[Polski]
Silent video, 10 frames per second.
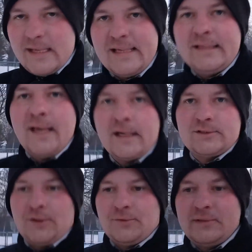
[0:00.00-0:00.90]
i nie
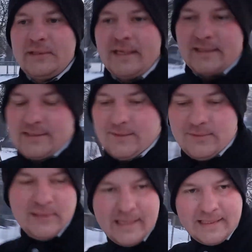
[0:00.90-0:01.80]
chciał, nie chciał,
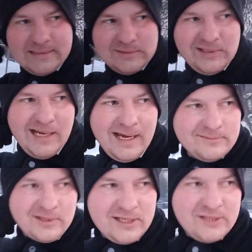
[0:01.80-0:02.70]
nie chciał. Dolałem trochę